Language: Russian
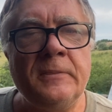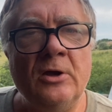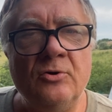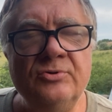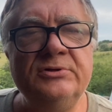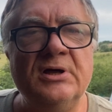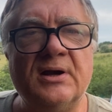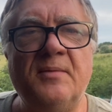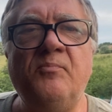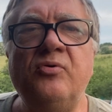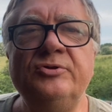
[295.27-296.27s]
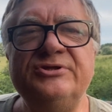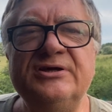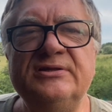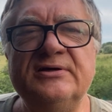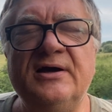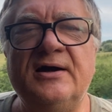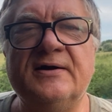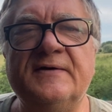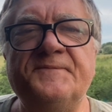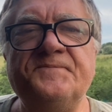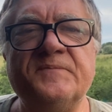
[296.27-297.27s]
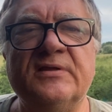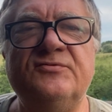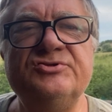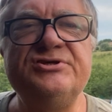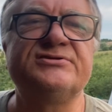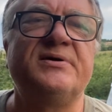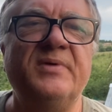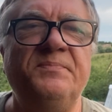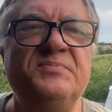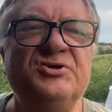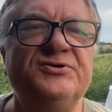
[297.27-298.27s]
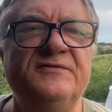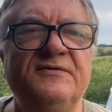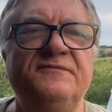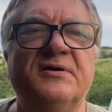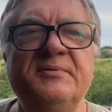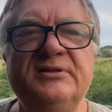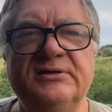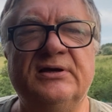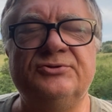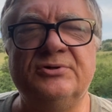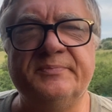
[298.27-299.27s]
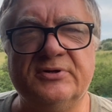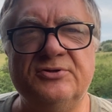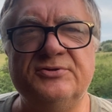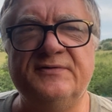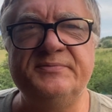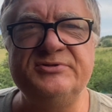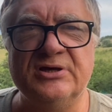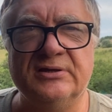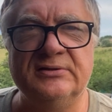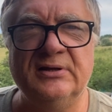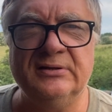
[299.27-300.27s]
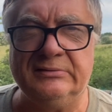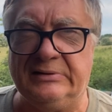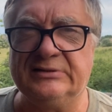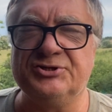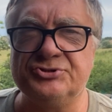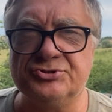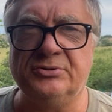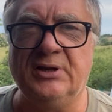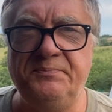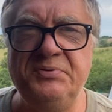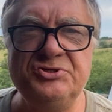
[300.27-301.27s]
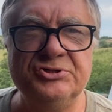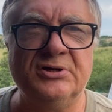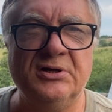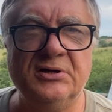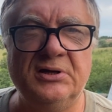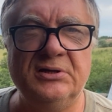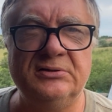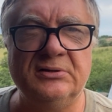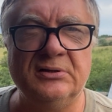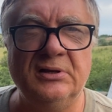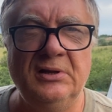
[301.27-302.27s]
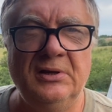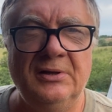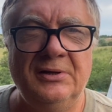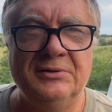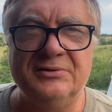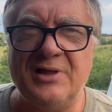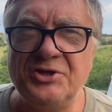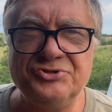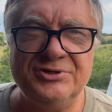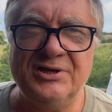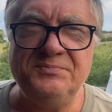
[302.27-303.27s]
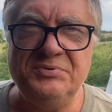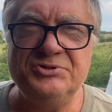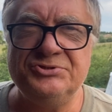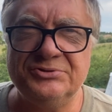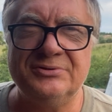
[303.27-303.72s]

Он работает как вот те самые пищевые ферменты, которые продают в аптеке, да, когда тяжелая пища какая-то, дачная пища,